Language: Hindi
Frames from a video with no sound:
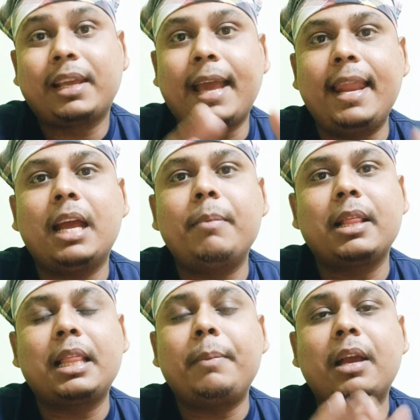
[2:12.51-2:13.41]
कहने का
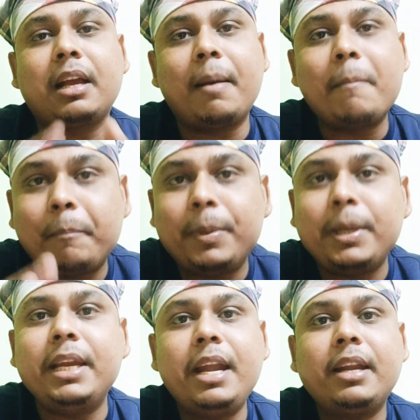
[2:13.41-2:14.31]
मतलब ये
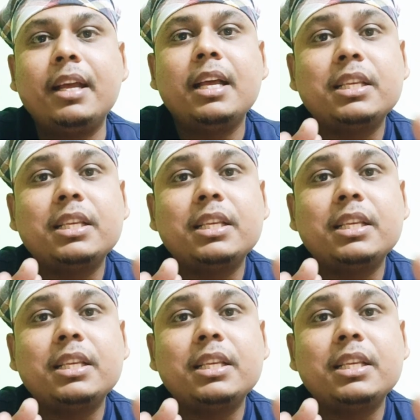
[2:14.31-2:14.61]
कंप्लीट